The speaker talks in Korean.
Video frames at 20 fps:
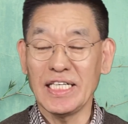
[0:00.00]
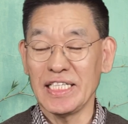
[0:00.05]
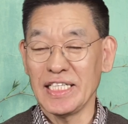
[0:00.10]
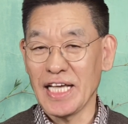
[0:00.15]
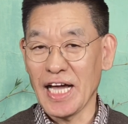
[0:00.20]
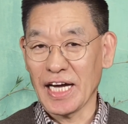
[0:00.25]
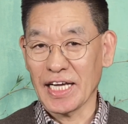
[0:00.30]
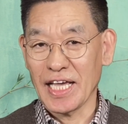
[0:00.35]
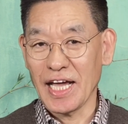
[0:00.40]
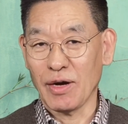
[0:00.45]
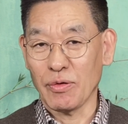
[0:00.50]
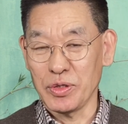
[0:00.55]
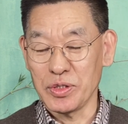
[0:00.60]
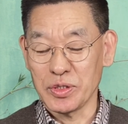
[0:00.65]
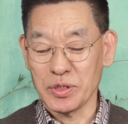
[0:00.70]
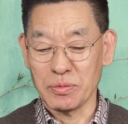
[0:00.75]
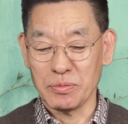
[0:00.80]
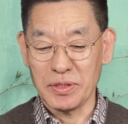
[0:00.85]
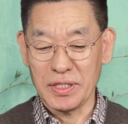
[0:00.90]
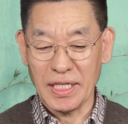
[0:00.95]
이야기하고
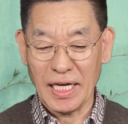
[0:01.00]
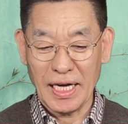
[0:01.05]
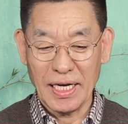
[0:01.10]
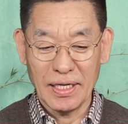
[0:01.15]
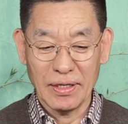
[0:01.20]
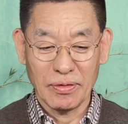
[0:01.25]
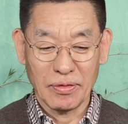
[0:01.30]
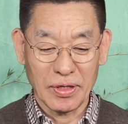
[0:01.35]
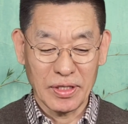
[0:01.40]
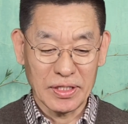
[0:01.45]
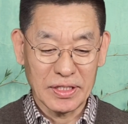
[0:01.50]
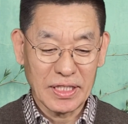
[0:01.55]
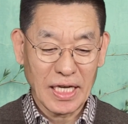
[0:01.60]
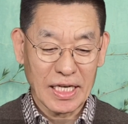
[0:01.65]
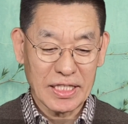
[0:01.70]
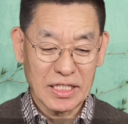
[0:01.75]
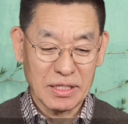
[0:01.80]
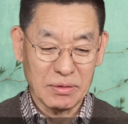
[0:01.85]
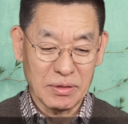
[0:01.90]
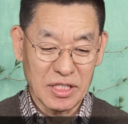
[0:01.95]
있습니다. 오늘
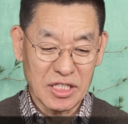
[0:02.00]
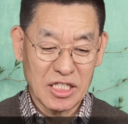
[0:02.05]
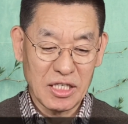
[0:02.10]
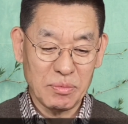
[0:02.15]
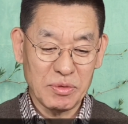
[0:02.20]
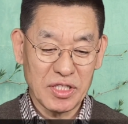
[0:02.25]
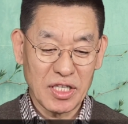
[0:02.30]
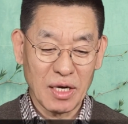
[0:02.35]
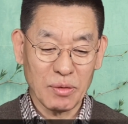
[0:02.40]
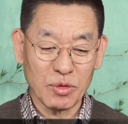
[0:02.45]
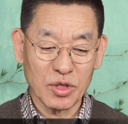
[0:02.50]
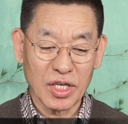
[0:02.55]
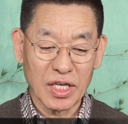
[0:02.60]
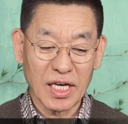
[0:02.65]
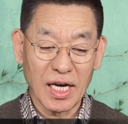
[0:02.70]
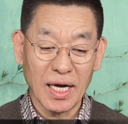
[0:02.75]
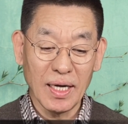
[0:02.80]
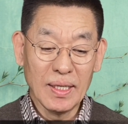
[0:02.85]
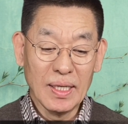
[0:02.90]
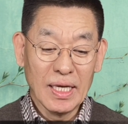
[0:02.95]
22절에
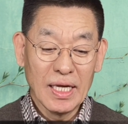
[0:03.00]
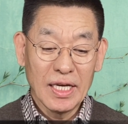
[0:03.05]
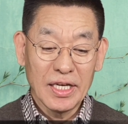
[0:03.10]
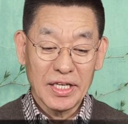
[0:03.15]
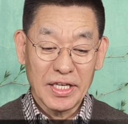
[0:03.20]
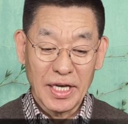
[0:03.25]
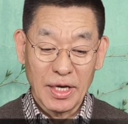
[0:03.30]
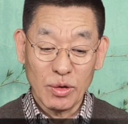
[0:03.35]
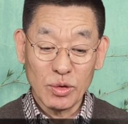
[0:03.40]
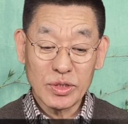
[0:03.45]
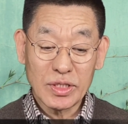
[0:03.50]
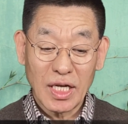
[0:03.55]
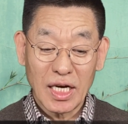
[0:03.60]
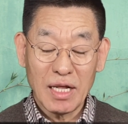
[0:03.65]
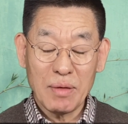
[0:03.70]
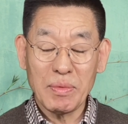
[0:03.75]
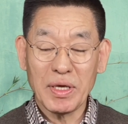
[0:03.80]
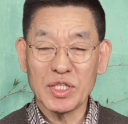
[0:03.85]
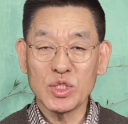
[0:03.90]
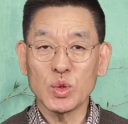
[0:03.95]
보니까
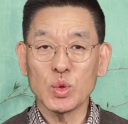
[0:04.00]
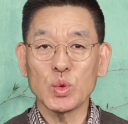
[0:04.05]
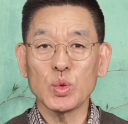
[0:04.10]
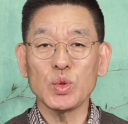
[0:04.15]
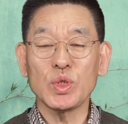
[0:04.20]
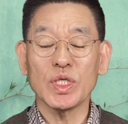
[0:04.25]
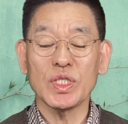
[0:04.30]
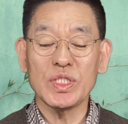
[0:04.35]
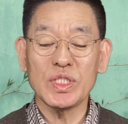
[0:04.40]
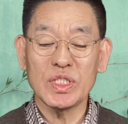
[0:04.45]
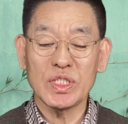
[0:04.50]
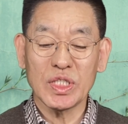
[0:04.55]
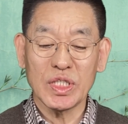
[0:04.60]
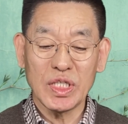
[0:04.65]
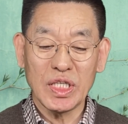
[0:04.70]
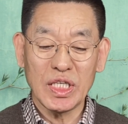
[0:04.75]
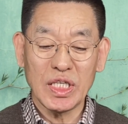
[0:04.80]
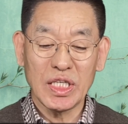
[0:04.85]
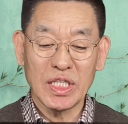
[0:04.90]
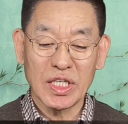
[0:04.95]
예루살렘의
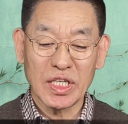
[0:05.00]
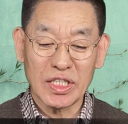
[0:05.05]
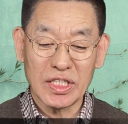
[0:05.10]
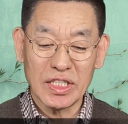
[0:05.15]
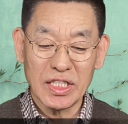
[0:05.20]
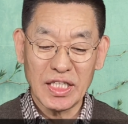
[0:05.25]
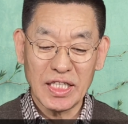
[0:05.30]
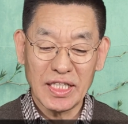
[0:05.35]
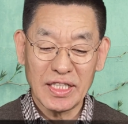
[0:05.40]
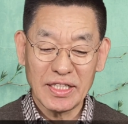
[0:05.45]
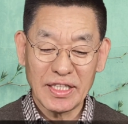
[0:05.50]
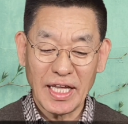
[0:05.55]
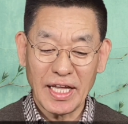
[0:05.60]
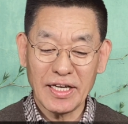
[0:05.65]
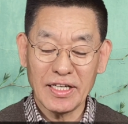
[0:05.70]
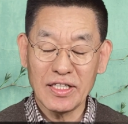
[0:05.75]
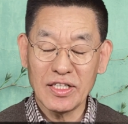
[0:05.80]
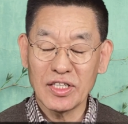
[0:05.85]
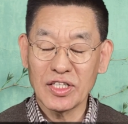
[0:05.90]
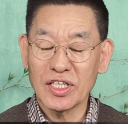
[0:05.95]
수전절이 이러니
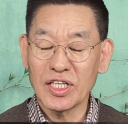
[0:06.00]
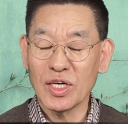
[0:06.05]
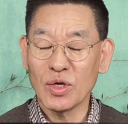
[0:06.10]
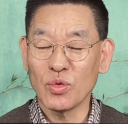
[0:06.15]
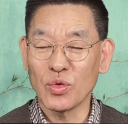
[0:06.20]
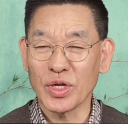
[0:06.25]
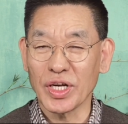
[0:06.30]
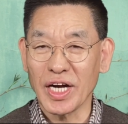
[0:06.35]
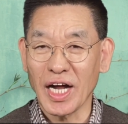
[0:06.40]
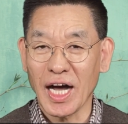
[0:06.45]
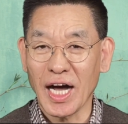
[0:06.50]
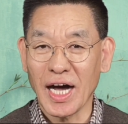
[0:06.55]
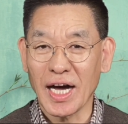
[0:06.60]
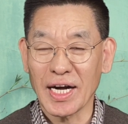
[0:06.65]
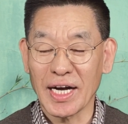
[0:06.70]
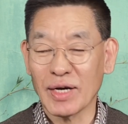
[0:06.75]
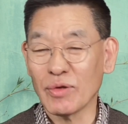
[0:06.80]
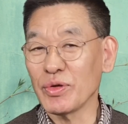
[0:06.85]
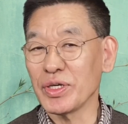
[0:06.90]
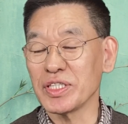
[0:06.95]
때는 겨울이라
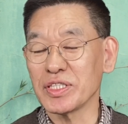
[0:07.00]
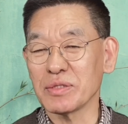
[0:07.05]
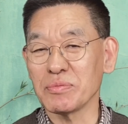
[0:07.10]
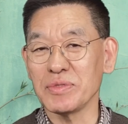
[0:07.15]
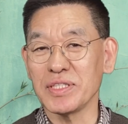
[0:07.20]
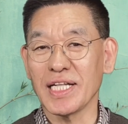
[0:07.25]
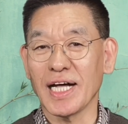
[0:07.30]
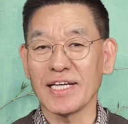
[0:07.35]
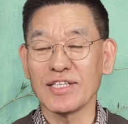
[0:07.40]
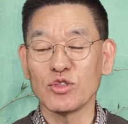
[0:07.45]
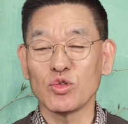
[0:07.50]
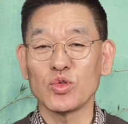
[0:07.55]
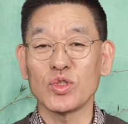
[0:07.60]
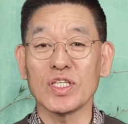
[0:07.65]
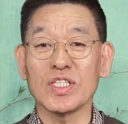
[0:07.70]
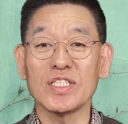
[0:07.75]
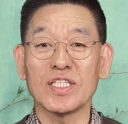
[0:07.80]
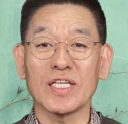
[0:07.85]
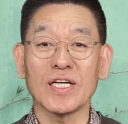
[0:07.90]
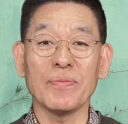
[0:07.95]
라고 했습니다.
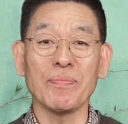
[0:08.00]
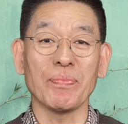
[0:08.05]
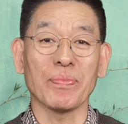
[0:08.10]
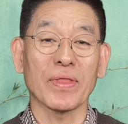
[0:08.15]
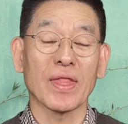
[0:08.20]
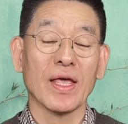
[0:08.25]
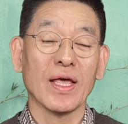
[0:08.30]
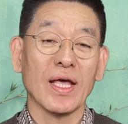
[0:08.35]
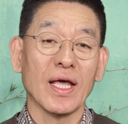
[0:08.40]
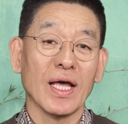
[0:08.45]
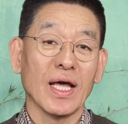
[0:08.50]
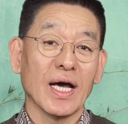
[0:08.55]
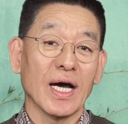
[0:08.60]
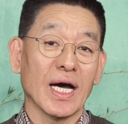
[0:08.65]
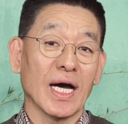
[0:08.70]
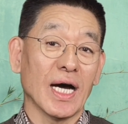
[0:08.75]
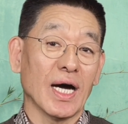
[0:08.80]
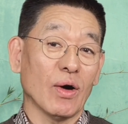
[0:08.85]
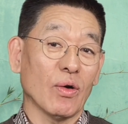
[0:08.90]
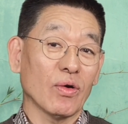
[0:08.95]
수전절은
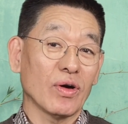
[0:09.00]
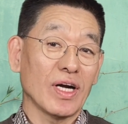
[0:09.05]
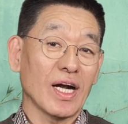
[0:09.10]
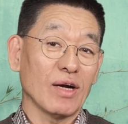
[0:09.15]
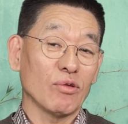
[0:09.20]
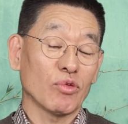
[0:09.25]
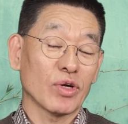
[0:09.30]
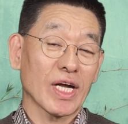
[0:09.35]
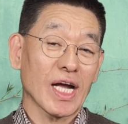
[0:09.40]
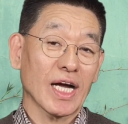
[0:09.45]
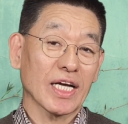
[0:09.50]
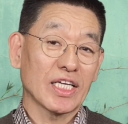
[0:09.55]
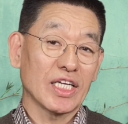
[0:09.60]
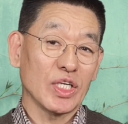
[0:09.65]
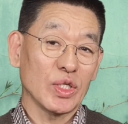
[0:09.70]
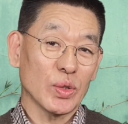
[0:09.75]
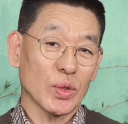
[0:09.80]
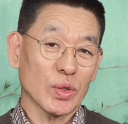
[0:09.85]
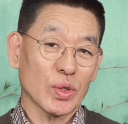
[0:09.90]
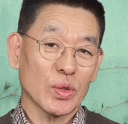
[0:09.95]
아, 오늘날 우리가
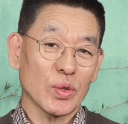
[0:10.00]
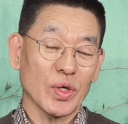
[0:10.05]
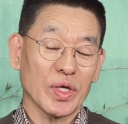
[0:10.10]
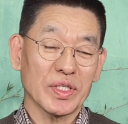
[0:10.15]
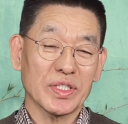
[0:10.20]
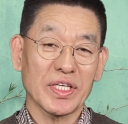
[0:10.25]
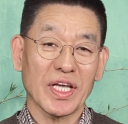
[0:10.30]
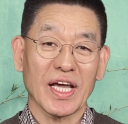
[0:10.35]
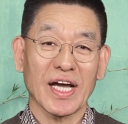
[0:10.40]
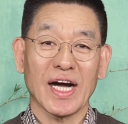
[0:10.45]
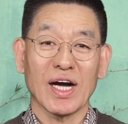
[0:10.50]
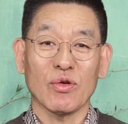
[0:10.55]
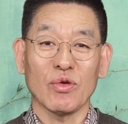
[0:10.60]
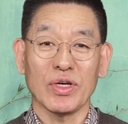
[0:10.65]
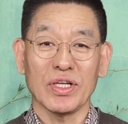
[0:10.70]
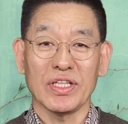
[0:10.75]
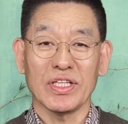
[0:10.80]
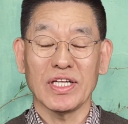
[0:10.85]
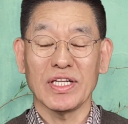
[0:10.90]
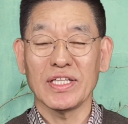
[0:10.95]
기독교에서 행하고
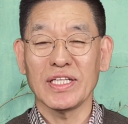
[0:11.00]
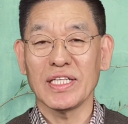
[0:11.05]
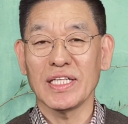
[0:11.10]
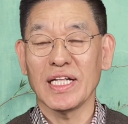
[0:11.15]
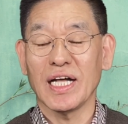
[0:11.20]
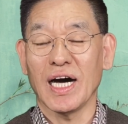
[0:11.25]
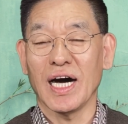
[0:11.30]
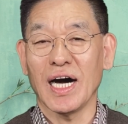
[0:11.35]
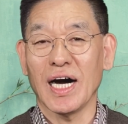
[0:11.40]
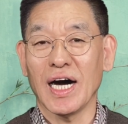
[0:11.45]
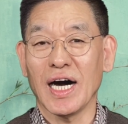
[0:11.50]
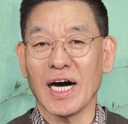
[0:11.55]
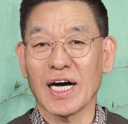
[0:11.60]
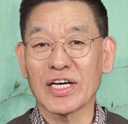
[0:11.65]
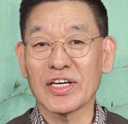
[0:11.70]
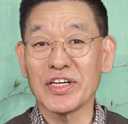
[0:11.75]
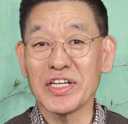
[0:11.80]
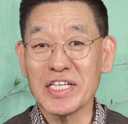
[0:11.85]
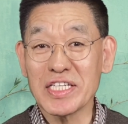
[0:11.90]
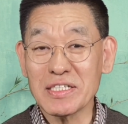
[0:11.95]
있는 아,
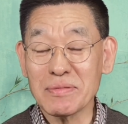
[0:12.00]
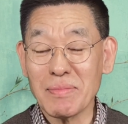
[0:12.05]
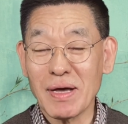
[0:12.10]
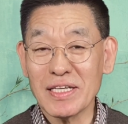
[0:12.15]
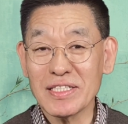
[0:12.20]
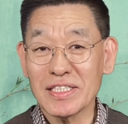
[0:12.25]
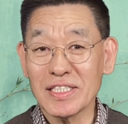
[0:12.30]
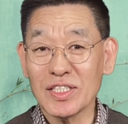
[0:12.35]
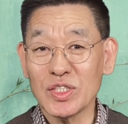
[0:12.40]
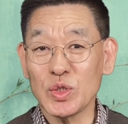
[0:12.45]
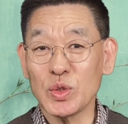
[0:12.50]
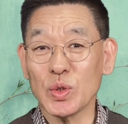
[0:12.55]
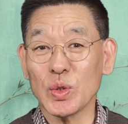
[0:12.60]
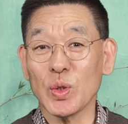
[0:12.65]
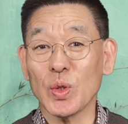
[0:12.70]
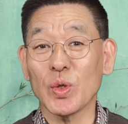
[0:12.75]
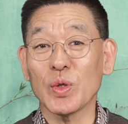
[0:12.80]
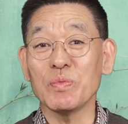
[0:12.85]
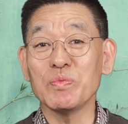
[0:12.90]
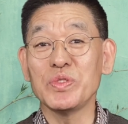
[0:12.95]
크리스마스
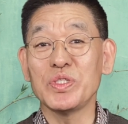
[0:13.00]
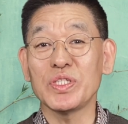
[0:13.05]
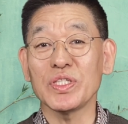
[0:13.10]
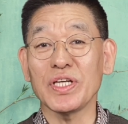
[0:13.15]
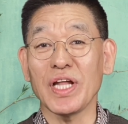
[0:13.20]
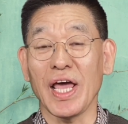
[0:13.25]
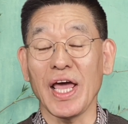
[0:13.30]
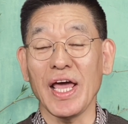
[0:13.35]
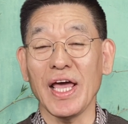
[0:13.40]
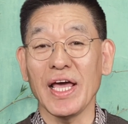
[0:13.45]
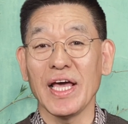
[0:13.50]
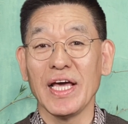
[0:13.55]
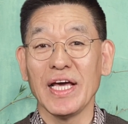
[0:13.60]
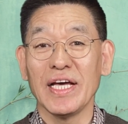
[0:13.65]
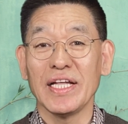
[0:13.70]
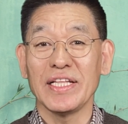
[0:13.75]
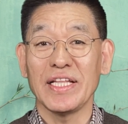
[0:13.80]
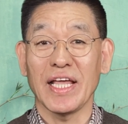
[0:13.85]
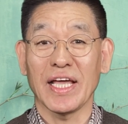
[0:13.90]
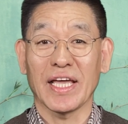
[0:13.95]
조금 전에
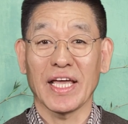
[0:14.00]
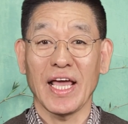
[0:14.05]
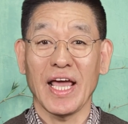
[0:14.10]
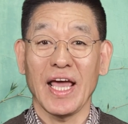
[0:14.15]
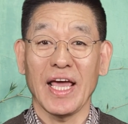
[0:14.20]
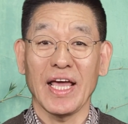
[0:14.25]
되게